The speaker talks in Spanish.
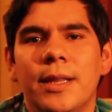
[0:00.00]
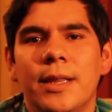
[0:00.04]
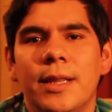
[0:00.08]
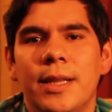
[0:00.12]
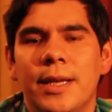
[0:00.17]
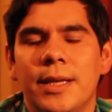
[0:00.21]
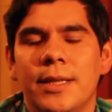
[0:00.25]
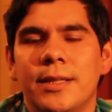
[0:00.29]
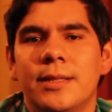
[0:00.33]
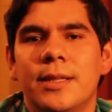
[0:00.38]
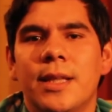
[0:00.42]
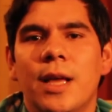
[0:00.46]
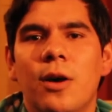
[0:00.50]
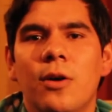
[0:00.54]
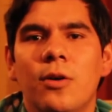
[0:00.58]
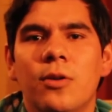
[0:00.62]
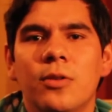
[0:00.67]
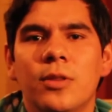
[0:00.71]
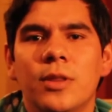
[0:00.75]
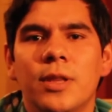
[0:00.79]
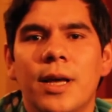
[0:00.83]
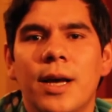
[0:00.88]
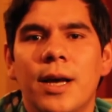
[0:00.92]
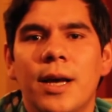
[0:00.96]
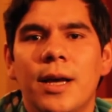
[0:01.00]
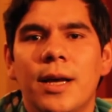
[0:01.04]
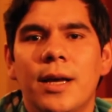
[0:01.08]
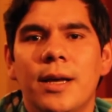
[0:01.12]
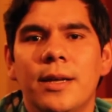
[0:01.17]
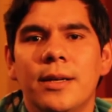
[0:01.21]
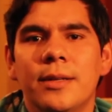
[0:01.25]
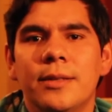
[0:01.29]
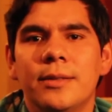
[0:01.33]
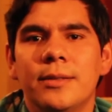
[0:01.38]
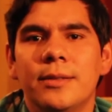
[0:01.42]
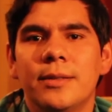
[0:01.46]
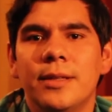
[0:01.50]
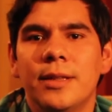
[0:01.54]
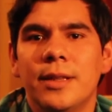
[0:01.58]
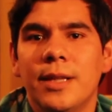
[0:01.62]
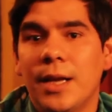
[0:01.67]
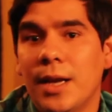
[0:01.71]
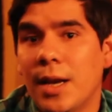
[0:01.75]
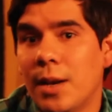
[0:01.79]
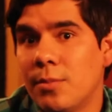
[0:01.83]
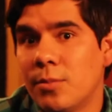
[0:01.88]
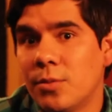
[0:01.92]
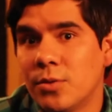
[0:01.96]
esta onda
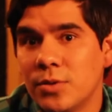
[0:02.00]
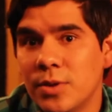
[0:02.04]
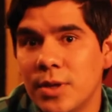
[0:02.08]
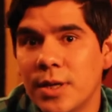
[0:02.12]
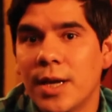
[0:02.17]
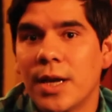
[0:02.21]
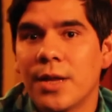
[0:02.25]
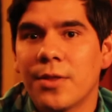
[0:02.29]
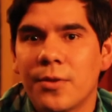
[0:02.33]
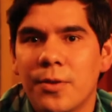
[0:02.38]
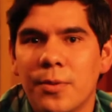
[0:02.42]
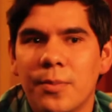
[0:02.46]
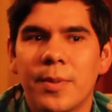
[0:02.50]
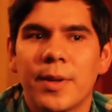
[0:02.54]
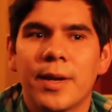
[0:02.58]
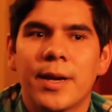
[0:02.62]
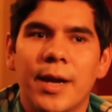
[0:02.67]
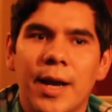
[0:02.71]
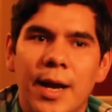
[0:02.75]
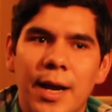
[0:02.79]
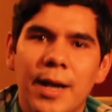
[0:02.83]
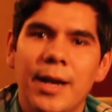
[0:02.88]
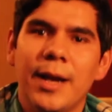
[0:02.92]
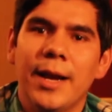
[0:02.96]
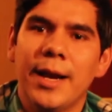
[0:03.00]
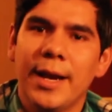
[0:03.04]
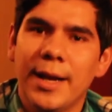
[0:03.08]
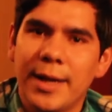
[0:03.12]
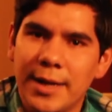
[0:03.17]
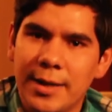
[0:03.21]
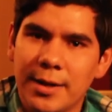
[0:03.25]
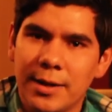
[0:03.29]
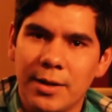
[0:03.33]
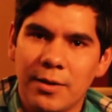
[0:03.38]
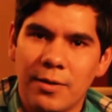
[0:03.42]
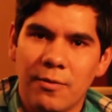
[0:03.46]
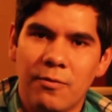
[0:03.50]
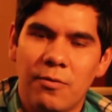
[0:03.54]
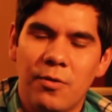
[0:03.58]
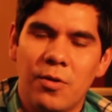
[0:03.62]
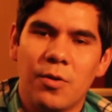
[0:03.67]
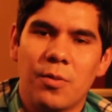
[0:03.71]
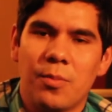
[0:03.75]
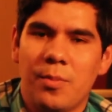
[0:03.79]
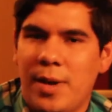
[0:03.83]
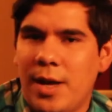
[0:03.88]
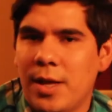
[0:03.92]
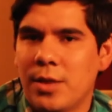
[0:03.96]
de la música tropical en
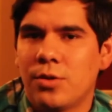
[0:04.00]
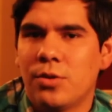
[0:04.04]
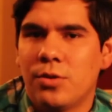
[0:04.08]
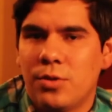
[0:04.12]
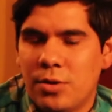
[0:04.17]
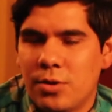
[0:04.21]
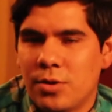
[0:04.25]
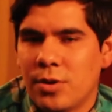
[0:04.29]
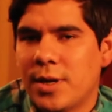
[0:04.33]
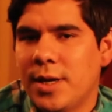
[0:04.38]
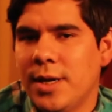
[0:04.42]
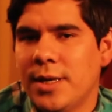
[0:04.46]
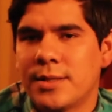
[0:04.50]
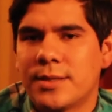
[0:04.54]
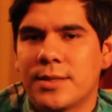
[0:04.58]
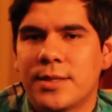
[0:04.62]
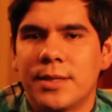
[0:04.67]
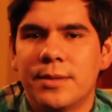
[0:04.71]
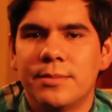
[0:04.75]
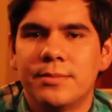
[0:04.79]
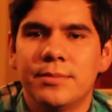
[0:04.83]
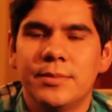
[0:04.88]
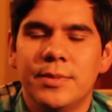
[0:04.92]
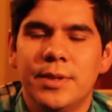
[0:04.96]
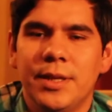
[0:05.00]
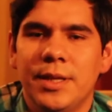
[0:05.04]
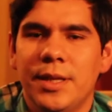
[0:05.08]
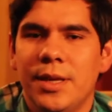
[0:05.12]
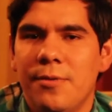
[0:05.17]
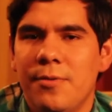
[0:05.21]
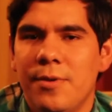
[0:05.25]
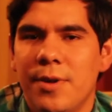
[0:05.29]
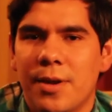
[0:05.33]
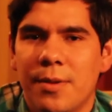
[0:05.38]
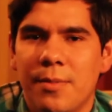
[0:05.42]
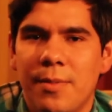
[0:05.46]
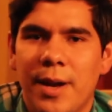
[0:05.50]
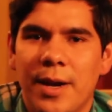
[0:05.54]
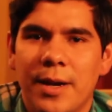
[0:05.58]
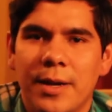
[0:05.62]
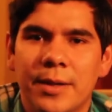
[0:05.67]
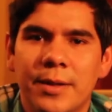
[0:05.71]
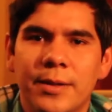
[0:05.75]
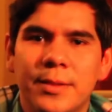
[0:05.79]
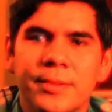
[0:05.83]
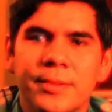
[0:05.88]
formato de orquesta y de big band.